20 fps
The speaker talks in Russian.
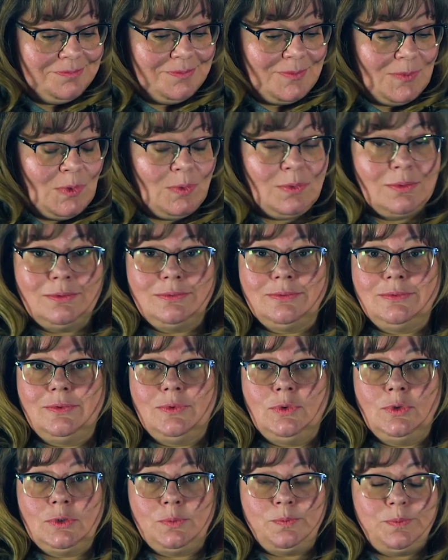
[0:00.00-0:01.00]
но ну,
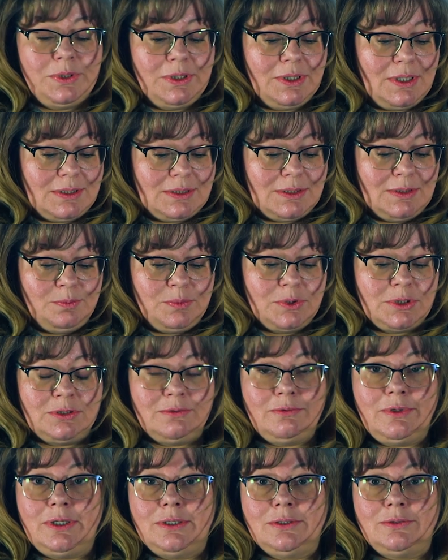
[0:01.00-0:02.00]
Кот прекрасно
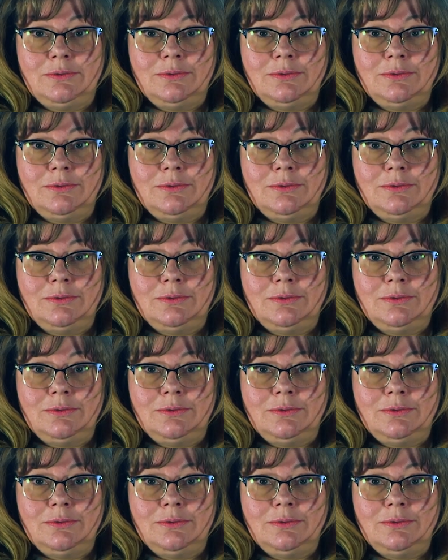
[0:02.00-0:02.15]
поживает,